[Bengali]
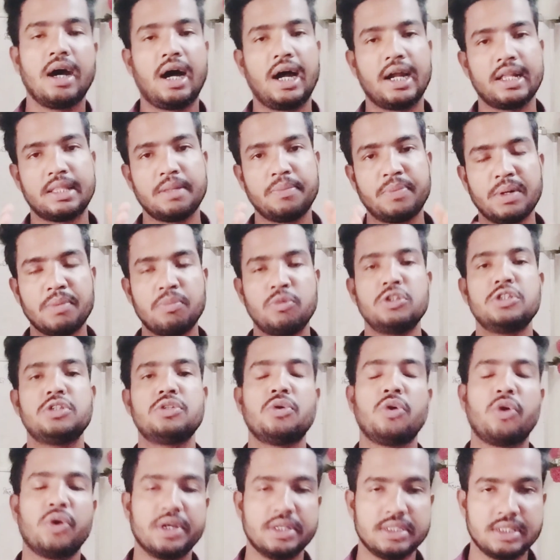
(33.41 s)
আর ত্রিপুরা
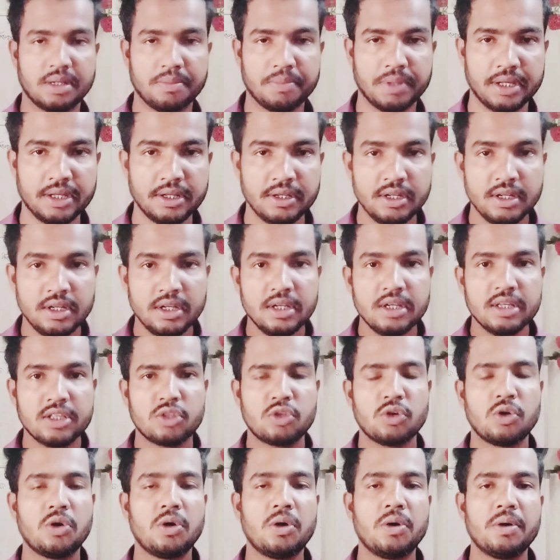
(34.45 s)
হয়ে যাবে
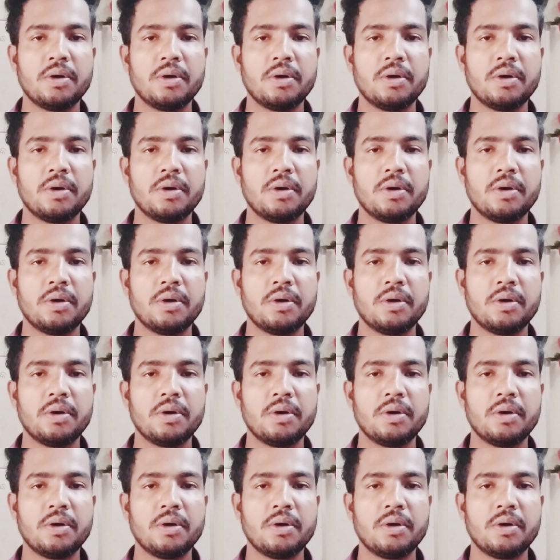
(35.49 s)
তো